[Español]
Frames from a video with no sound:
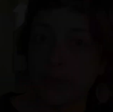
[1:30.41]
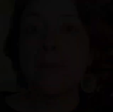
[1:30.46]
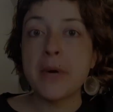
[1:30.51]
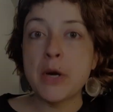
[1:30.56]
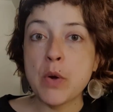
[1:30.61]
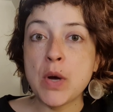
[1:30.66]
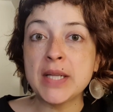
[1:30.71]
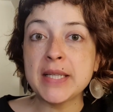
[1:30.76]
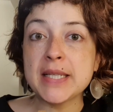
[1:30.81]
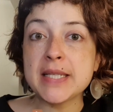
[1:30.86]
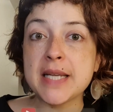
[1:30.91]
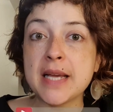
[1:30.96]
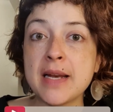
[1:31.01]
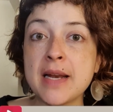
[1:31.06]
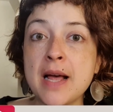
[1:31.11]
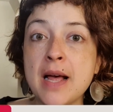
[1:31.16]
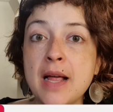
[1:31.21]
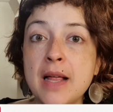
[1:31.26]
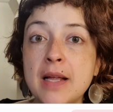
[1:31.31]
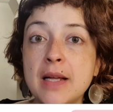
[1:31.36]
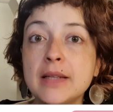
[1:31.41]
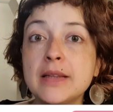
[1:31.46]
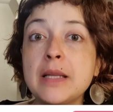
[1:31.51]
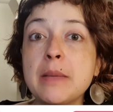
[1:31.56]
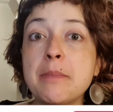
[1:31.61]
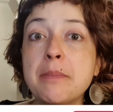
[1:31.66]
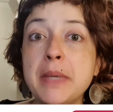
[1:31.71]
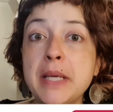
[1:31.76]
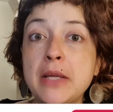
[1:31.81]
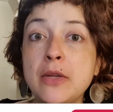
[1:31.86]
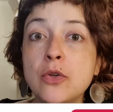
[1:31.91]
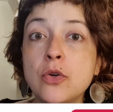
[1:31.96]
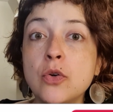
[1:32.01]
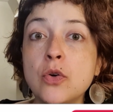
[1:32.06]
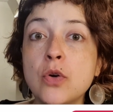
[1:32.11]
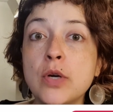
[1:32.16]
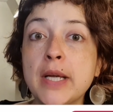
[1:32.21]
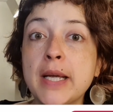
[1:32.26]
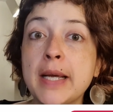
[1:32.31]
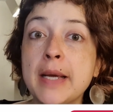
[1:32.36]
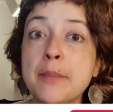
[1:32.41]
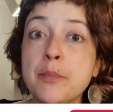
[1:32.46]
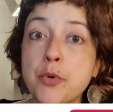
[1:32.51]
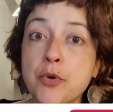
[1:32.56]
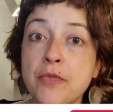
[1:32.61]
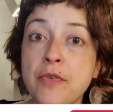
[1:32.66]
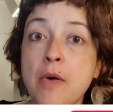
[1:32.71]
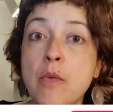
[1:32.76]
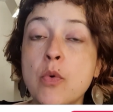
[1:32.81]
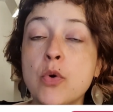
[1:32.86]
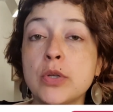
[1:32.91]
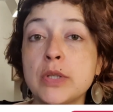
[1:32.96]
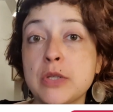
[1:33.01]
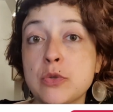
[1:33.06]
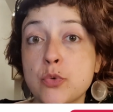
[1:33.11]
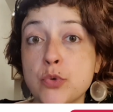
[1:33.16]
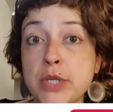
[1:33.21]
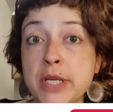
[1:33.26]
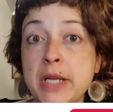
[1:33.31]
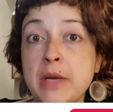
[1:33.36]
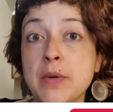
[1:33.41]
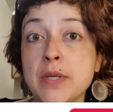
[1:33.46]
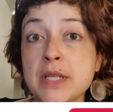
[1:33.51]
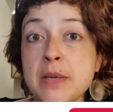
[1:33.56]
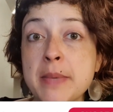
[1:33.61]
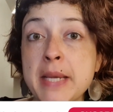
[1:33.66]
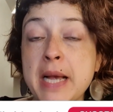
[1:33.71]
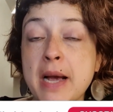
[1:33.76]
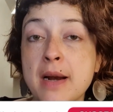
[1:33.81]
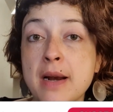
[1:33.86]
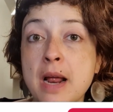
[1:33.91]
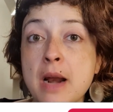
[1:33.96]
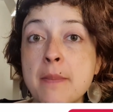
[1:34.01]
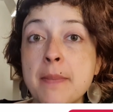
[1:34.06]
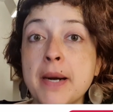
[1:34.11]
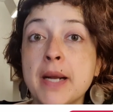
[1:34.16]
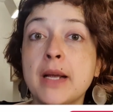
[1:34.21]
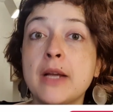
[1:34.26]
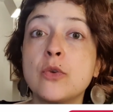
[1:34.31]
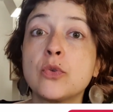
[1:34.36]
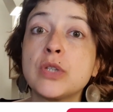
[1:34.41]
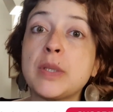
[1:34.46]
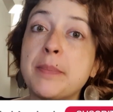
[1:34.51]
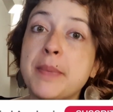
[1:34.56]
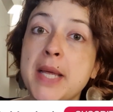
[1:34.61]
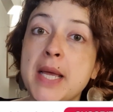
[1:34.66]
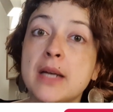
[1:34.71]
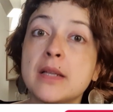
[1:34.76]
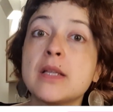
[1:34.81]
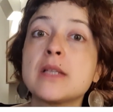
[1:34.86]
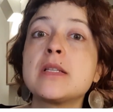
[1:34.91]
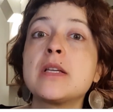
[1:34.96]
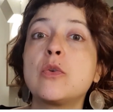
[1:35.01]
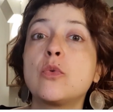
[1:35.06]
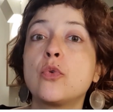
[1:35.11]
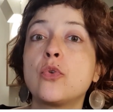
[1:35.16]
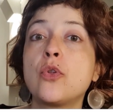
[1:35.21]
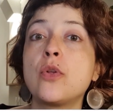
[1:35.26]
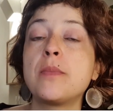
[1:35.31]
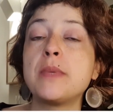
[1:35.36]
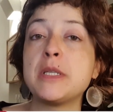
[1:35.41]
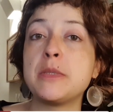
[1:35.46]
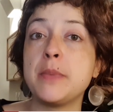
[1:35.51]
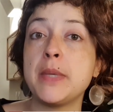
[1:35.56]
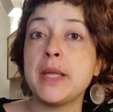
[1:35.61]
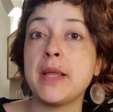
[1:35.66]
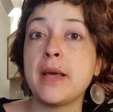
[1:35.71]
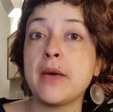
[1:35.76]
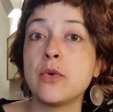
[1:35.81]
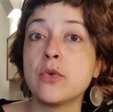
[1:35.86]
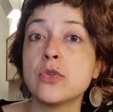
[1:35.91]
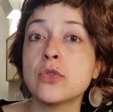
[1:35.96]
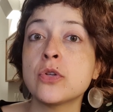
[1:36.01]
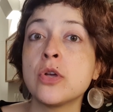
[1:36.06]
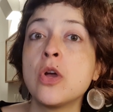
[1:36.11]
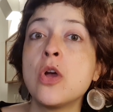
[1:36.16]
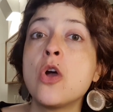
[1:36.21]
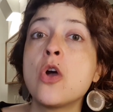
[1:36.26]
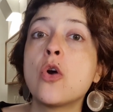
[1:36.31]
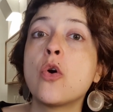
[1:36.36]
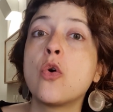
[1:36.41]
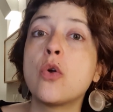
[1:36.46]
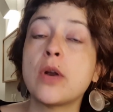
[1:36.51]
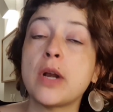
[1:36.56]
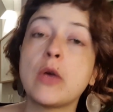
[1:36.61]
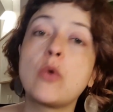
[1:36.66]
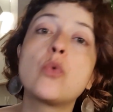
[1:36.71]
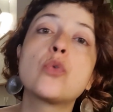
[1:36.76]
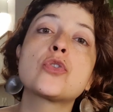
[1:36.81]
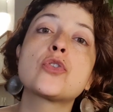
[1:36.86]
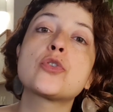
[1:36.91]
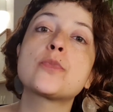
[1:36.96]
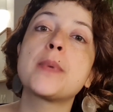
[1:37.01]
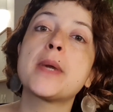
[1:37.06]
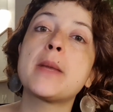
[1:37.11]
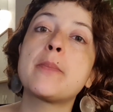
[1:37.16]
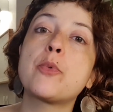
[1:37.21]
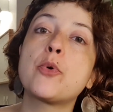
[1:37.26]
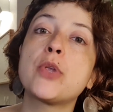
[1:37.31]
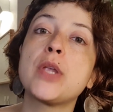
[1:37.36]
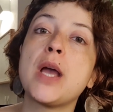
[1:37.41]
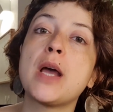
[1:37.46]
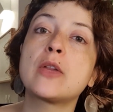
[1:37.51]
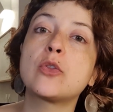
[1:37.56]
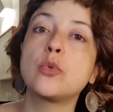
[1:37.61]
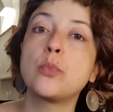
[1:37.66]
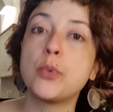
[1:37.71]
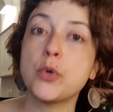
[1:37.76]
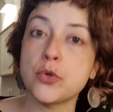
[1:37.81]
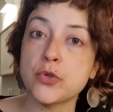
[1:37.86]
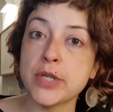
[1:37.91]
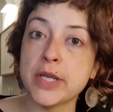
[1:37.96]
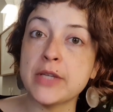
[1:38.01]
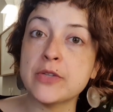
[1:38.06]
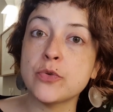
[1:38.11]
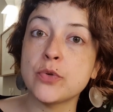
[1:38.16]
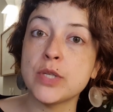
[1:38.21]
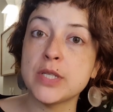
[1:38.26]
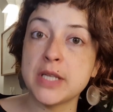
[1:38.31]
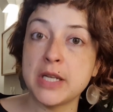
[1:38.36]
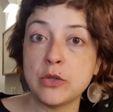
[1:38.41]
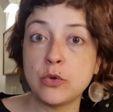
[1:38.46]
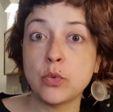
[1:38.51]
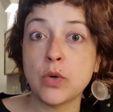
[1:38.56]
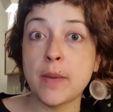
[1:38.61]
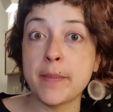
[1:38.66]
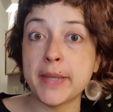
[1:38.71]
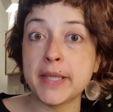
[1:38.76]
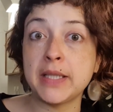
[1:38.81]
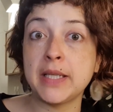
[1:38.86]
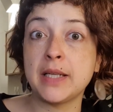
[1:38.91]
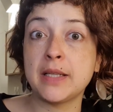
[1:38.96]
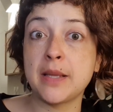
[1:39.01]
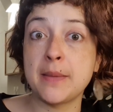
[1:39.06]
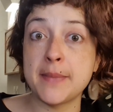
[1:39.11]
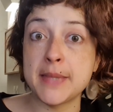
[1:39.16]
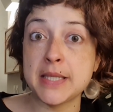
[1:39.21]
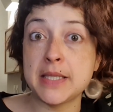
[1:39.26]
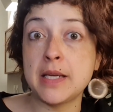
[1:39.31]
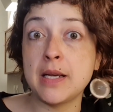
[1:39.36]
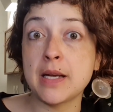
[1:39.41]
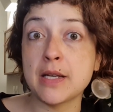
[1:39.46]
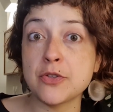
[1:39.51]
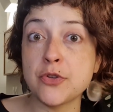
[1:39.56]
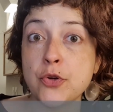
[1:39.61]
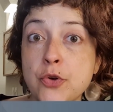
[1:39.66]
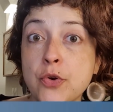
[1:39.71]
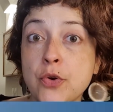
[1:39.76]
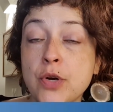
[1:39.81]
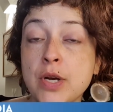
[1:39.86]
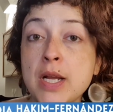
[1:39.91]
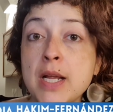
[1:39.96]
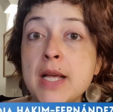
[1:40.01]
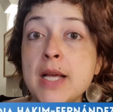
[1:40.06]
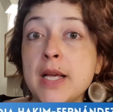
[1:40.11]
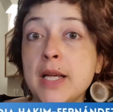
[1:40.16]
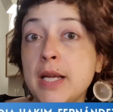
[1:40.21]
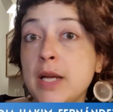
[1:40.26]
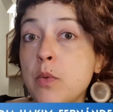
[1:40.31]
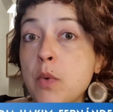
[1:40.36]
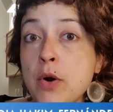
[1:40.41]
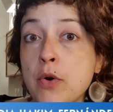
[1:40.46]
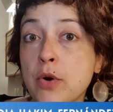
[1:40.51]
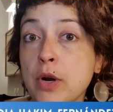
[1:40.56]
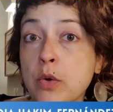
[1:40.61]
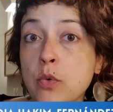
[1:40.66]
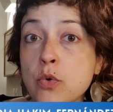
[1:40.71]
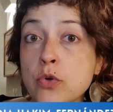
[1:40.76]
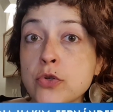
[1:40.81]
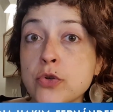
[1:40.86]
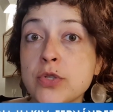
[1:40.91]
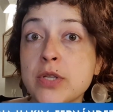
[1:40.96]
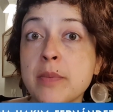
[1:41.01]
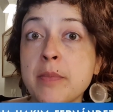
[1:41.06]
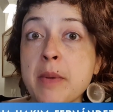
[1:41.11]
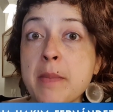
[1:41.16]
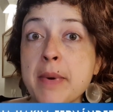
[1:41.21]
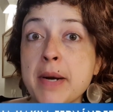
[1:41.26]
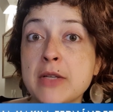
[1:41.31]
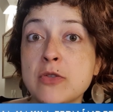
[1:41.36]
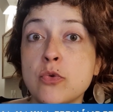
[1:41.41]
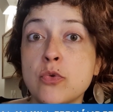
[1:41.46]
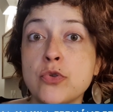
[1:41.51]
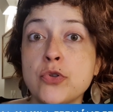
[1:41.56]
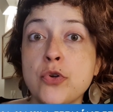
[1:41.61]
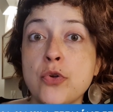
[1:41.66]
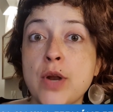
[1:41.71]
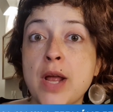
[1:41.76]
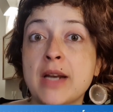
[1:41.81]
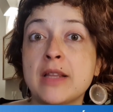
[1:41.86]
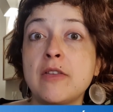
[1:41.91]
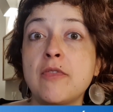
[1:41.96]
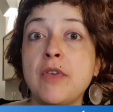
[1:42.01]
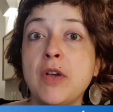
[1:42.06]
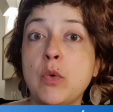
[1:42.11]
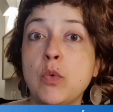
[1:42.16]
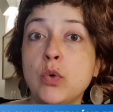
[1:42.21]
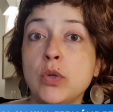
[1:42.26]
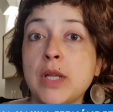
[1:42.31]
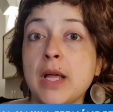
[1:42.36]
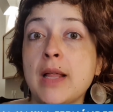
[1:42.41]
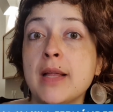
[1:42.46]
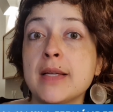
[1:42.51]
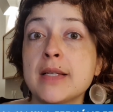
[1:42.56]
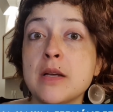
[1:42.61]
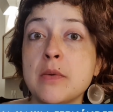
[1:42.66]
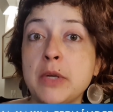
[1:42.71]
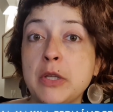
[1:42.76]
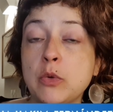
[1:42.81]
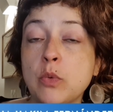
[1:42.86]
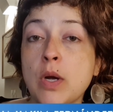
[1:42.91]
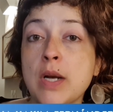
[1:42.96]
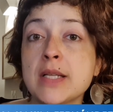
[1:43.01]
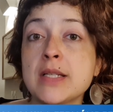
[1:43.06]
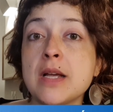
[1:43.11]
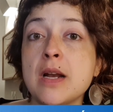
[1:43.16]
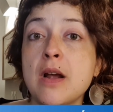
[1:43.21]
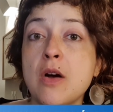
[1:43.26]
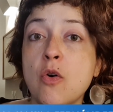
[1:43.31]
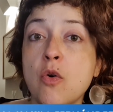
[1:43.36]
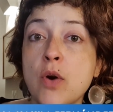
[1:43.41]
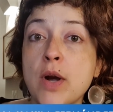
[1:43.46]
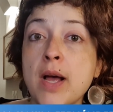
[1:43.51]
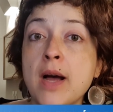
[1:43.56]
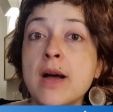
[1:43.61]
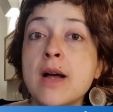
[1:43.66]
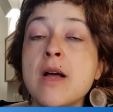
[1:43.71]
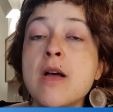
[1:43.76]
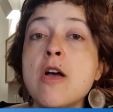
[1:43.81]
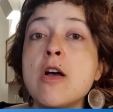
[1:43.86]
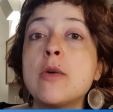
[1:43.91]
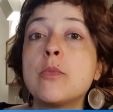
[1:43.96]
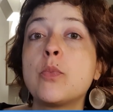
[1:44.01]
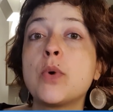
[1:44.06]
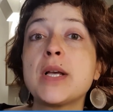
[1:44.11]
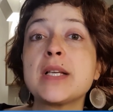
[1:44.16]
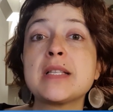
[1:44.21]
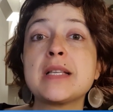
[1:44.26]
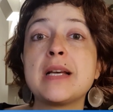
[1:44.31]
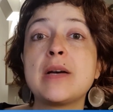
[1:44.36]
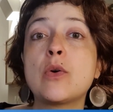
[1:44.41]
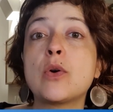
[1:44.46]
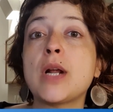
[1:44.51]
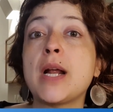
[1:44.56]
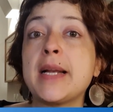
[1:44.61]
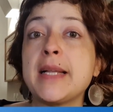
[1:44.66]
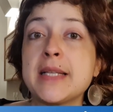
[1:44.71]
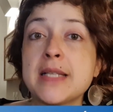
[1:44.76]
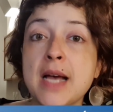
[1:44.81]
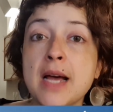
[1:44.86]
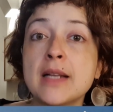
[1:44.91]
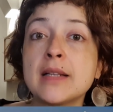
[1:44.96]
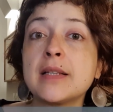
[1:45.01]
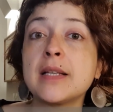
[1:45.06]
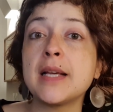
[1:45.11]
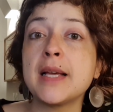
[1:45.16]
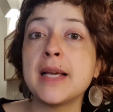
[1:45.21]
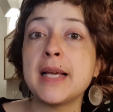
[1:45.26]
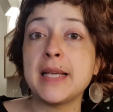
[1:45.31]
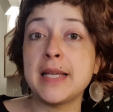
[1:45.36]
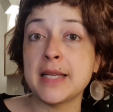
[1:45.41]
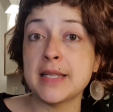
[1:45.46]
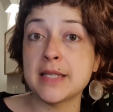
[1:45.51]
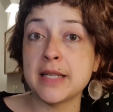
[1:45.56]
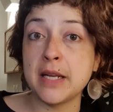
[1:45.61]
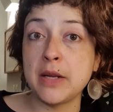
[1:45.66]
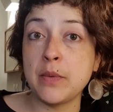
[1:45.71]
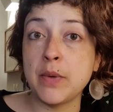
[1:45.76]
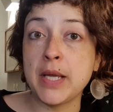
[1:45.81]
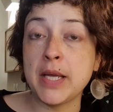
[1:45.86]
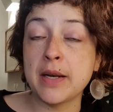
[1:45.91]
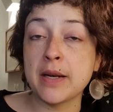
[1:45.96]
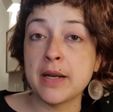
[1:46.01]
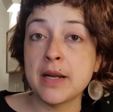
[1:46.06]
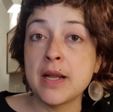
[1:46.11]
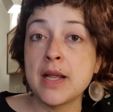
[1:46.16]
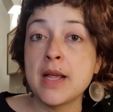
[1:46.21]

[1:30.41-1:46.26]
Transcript: Pero antes que nada, te pido que por favor te suscribas a mi canal para que no te pierdas ninguno de mis videos con recursos para apoyar tu proceso de escritura a partir de investigación y bueno, recursos también para solucionar dificultades habituales a la hora pues de organizarte y escribir.